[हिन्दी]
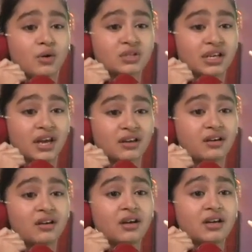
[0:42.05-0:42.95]
और उसे
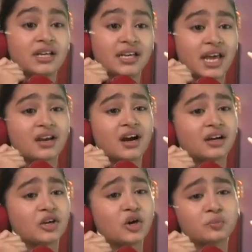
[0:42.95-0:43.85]
कहना कि केक
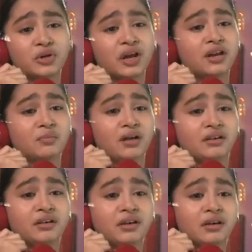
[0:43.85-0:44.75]
काट ले और बुरा ना
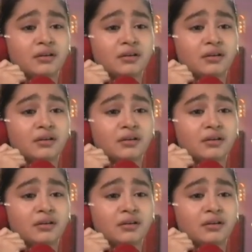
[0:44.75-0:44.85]
माने